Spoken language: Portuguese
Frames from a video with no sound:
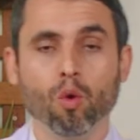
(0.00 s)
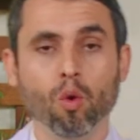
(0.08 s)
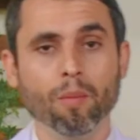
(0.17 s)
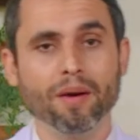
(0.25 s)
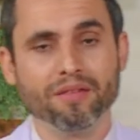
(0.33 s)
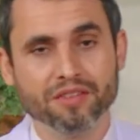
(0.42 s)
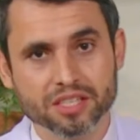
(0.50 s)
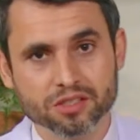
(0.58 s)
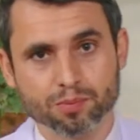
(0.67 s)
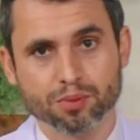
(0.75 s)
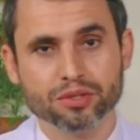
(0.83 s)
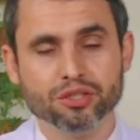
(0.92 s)
uma
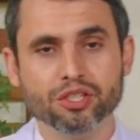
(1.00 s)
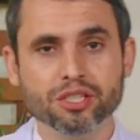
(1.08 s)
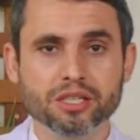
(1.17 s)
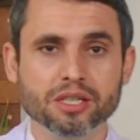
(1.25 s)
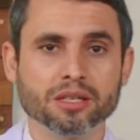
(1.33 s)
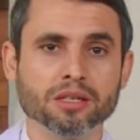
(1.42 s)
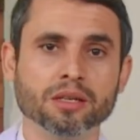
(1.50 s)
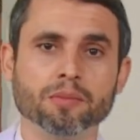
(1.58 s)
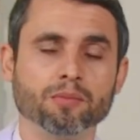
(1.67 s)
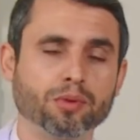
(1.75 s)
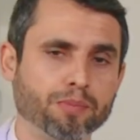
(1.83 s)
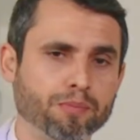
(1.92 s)
vez por dia,
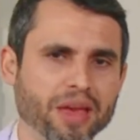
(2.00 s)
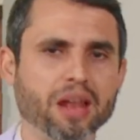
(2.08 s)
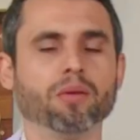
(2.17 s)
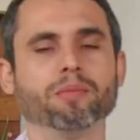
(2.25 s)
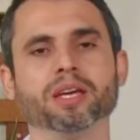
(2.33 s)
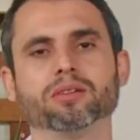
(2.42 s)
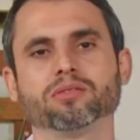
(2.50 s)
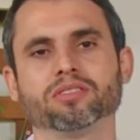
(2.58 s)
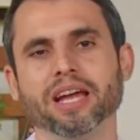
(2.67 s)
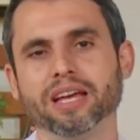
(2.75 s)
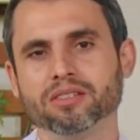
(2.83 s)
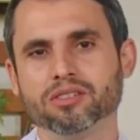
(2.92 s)
por pelo menos
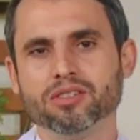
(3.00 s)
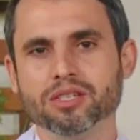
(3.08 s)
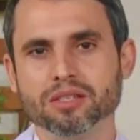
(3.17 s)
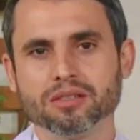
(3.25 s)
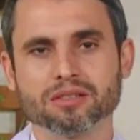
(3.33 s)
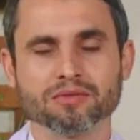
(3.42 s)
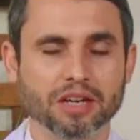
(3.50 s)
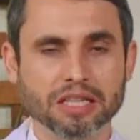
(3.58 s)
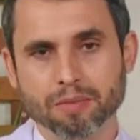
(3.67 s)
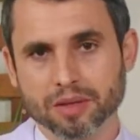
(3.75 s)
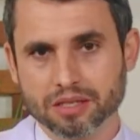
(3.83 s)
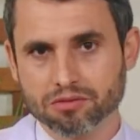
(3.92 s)
10 dias, vai
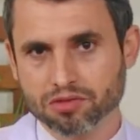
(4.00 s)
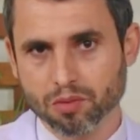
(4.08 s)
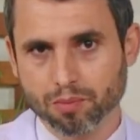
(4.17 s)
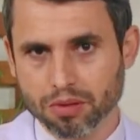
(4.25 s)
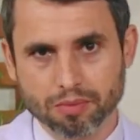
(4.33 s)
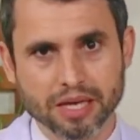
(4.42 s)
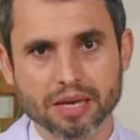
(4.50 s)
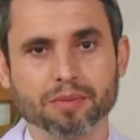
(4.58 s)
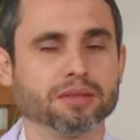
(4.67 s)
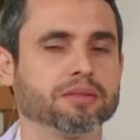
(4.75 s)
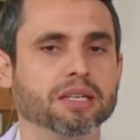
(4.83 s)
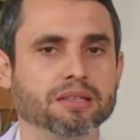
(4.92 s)
depender do seu problema.
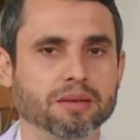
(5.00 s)
Né?